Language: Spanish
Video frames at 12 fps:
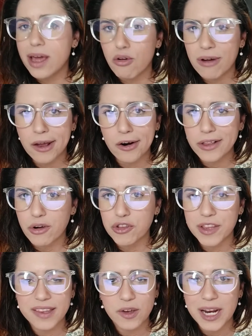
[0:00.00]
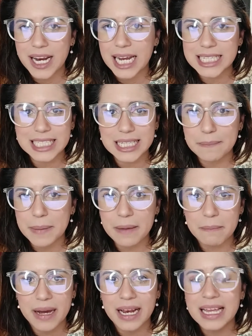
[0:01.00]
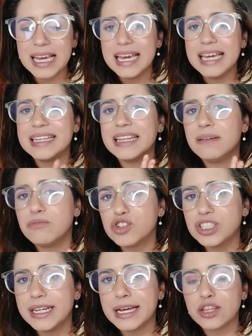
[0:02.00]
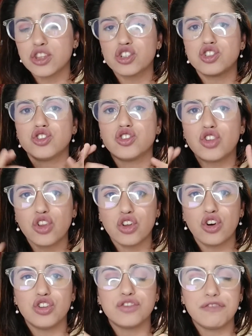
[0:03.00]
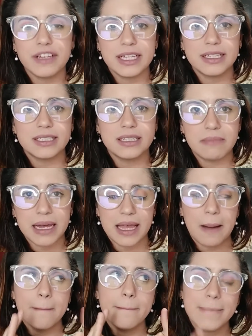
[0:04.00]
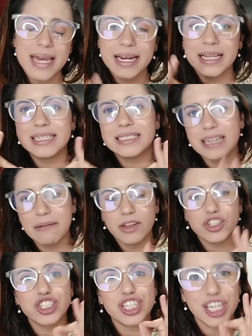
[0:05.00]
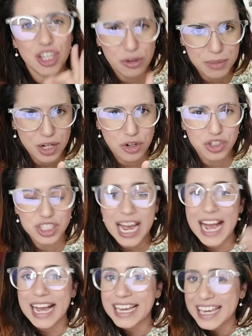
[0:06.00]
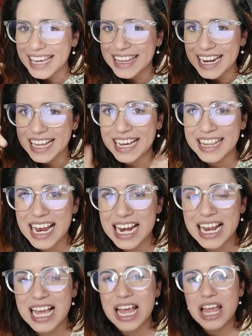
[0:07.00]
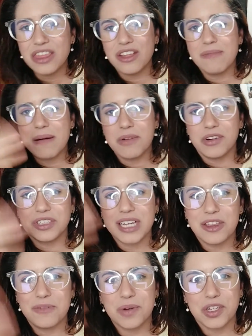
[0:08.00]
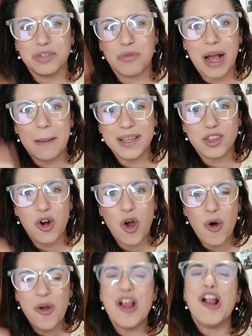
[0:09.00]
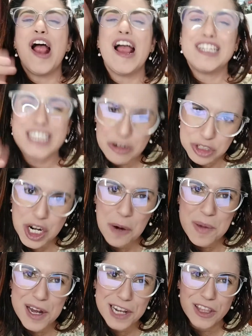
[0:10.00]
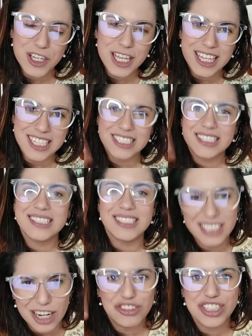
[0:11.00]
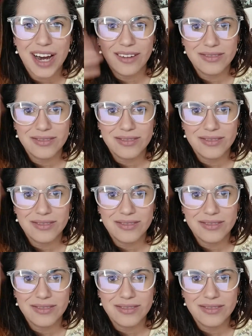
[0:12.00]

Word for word: apoyar a un creador de contenido en el enlace de PayPal y tenemos directos todos los fines de semana, viernes, sábados y domingos, aquí en el canal. Nos vemos en un próximo capítulo. Chao, chao, mis retañetes. Chao,